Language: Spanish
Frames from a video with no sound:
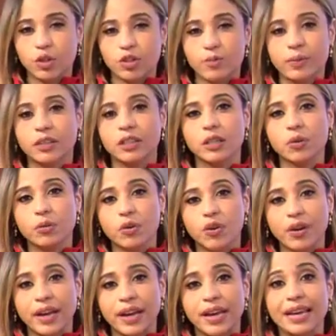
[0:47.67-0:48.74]

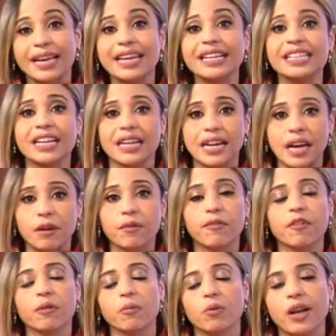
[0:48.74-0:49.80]
221G y llenar un
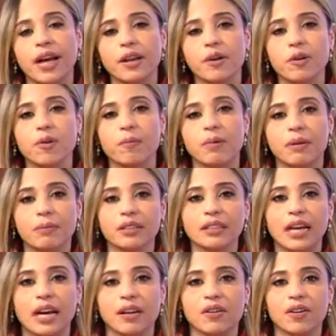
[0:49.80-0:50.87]
formulario
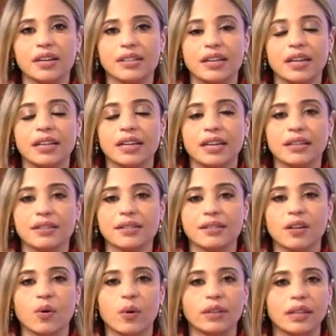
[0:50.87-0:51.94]
complementario que es el
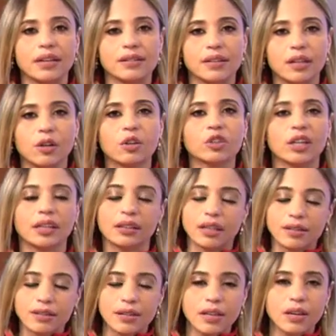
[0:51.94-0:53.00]

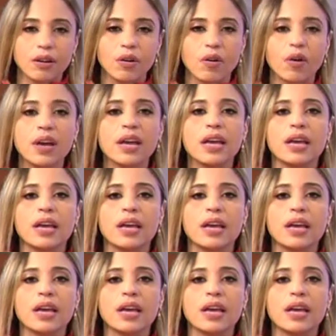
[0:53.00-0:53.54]
DS5535